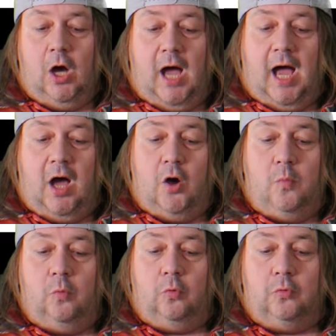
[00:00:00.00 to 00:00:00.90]
à un
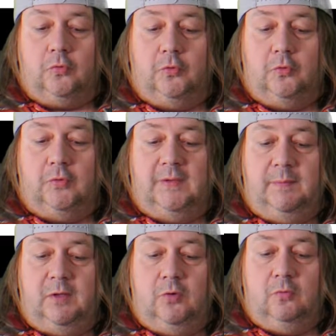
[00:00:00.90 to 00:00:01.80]
monde
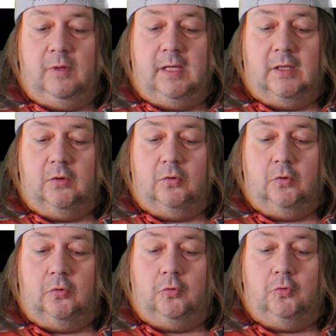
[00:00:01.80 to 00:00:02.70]
diminué
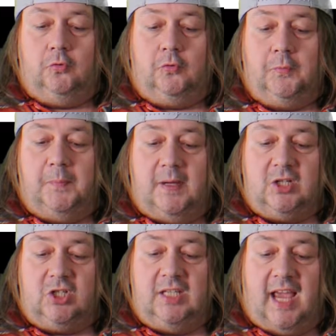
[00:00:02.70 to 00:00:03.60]
de toute
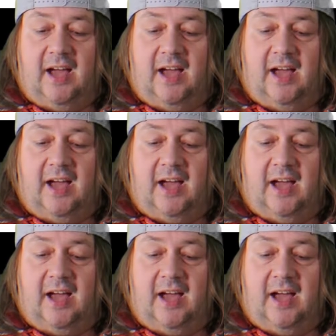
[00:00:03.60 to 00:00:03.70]
magie.